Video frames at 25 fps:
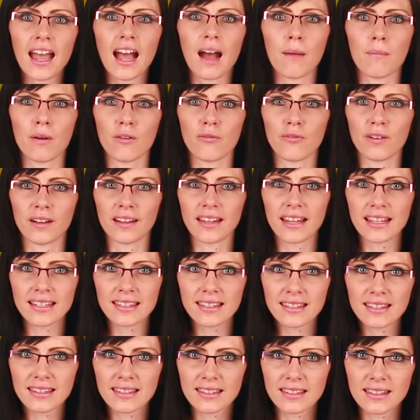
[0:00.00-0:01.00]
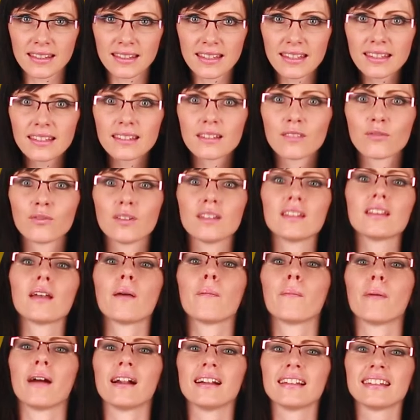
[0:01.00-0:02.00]
Aber vergessen Sie nicht
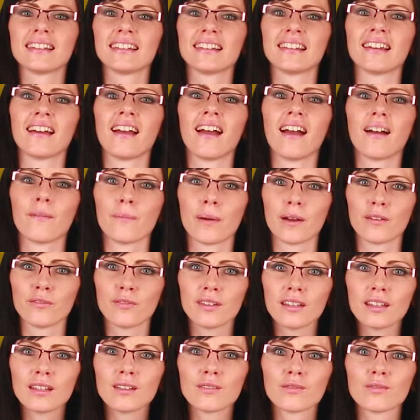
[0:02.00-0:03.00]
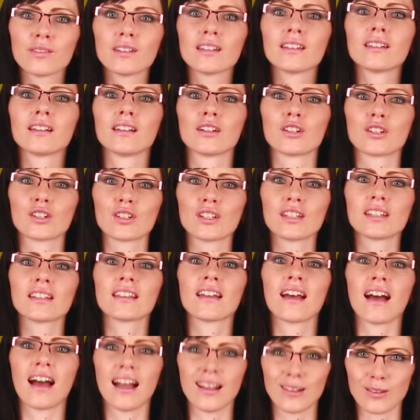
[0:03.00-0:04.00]
wieder bald hier bei Wikivid
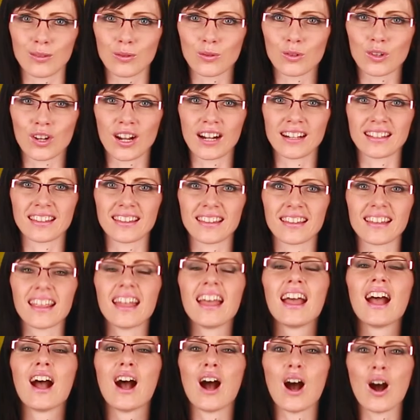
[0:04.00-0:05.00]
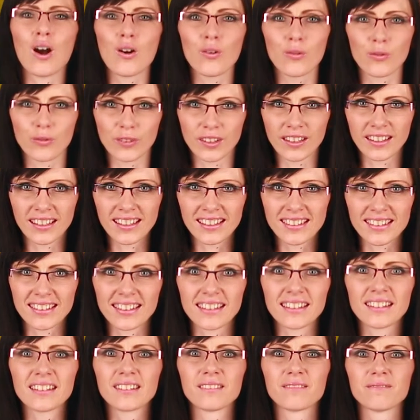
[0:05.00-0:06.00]
Geschichte einzuschalten. Auf
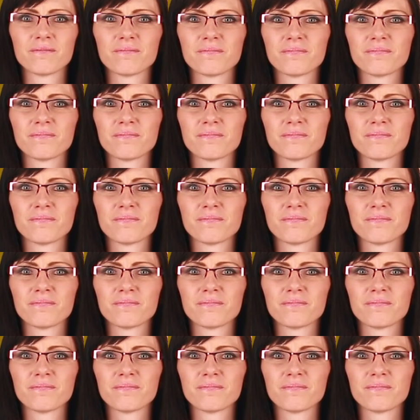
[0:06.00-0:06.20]
Wiedersehen.